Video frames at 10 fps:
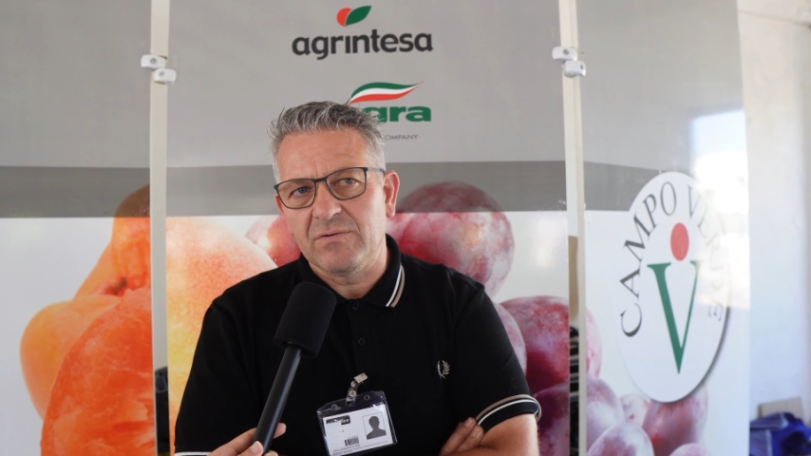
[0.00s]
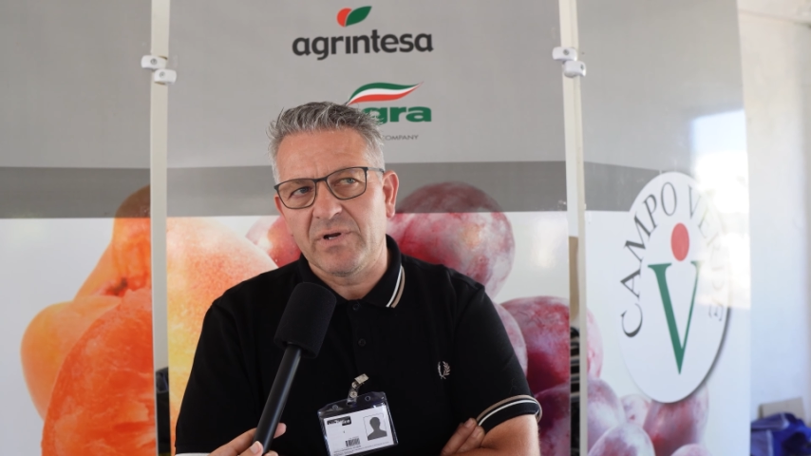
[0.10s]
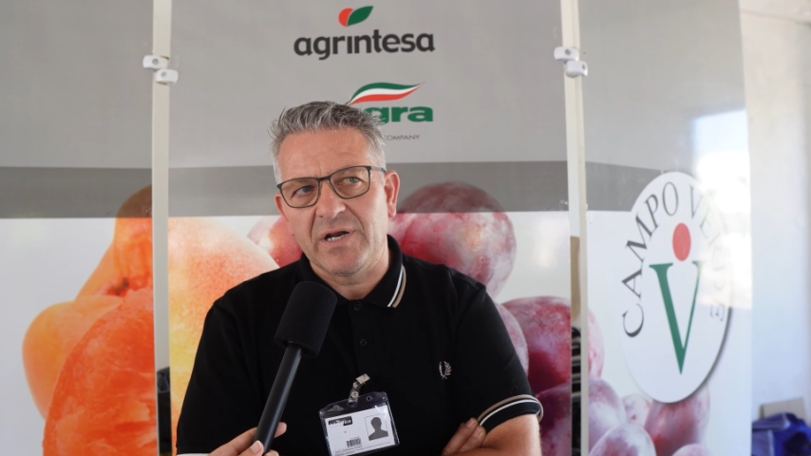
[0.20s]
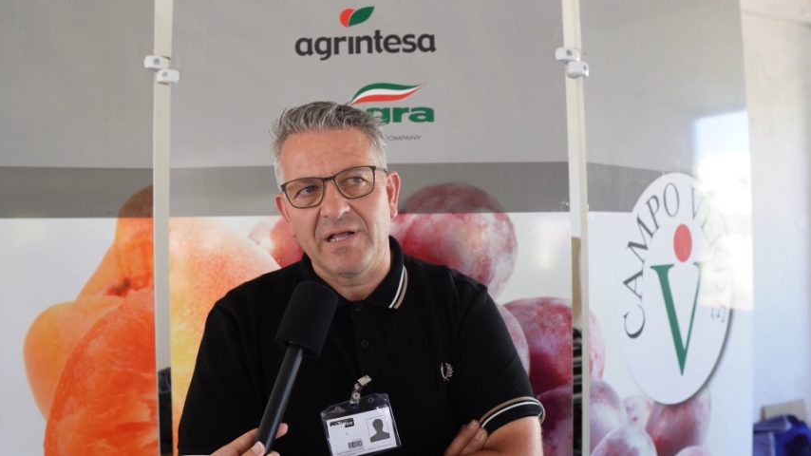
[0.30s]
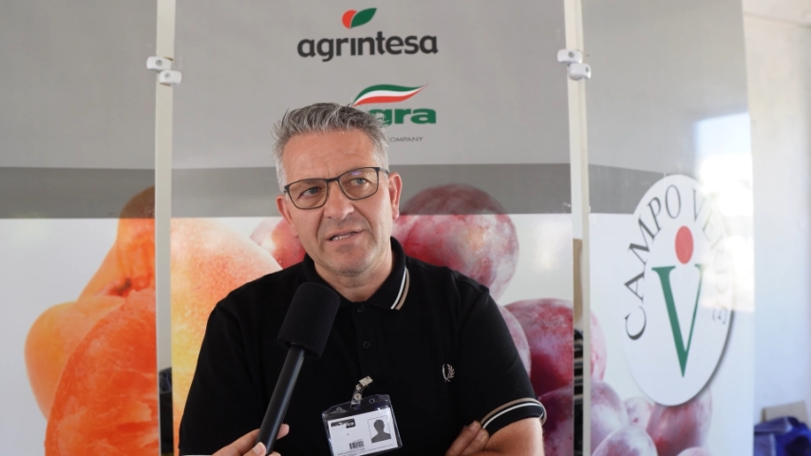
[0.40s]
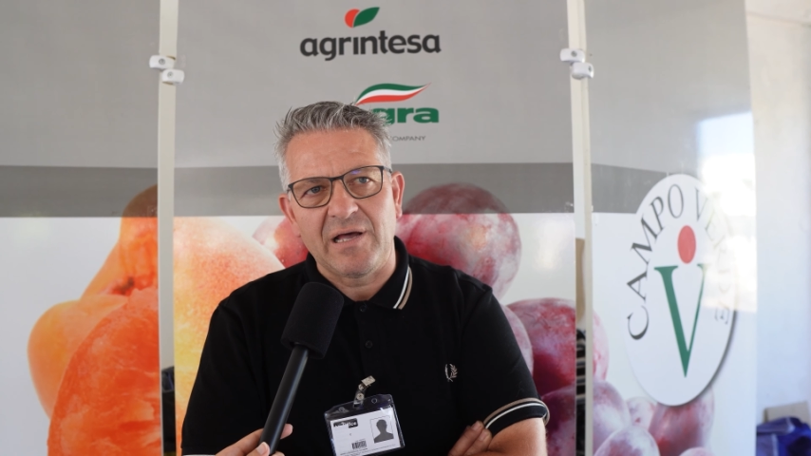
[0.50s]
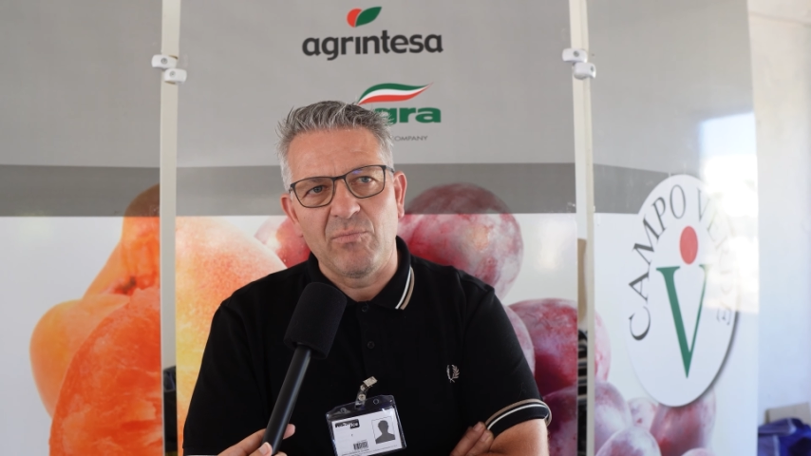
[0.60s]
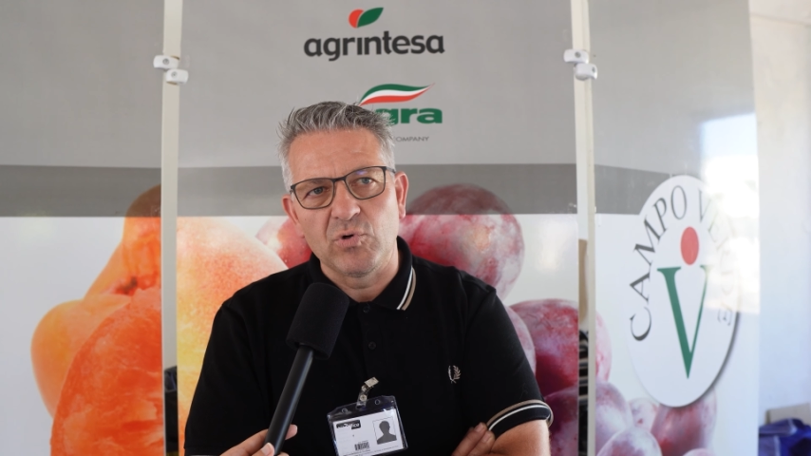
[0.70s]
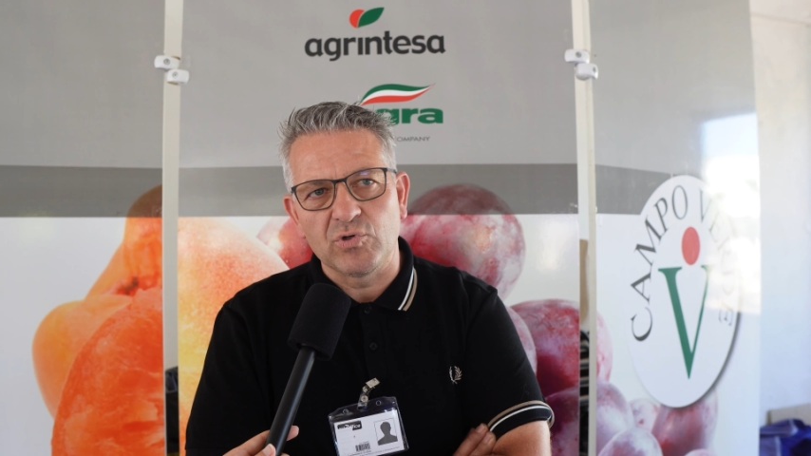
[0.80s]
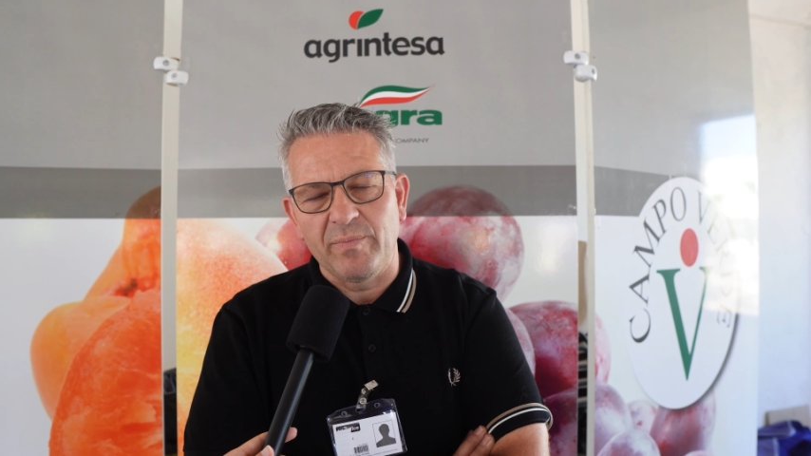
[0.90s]
una realtà
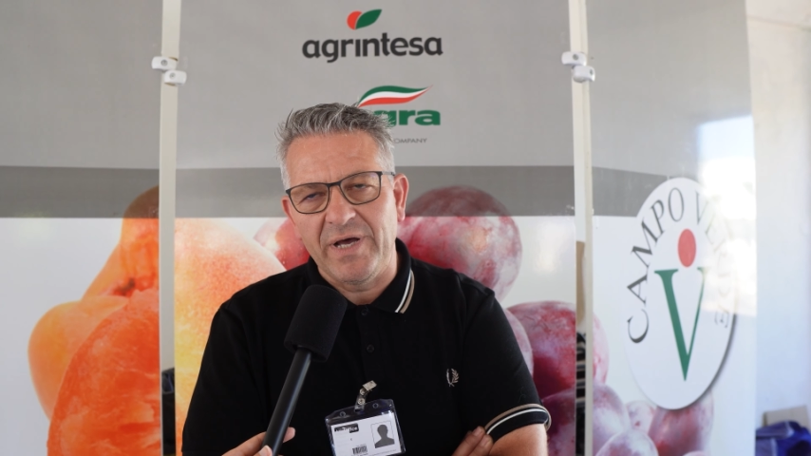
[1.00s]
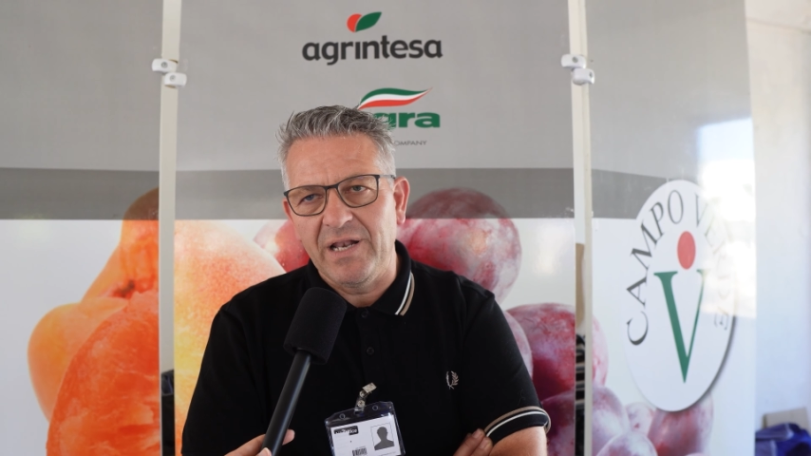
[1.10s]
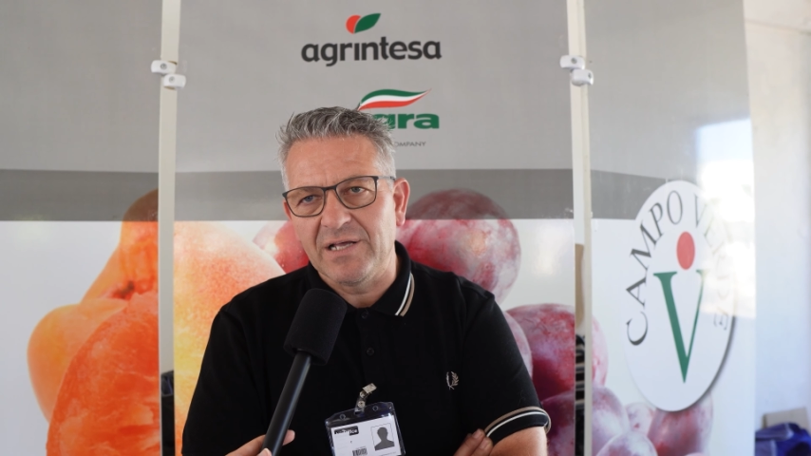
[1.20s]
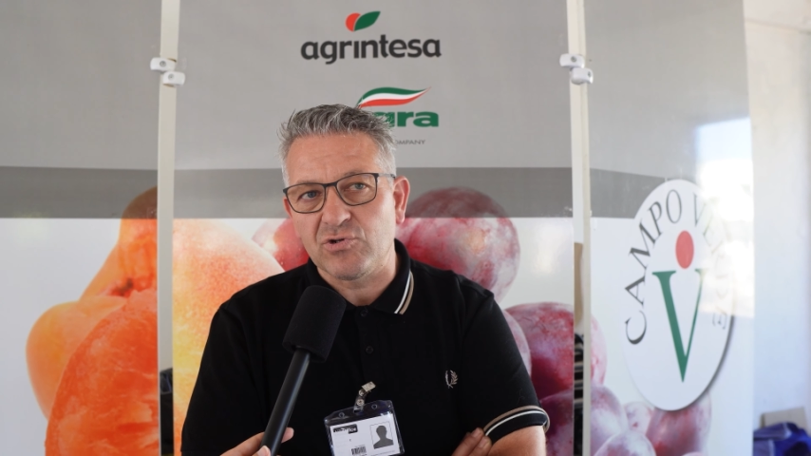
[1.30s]
molto bella.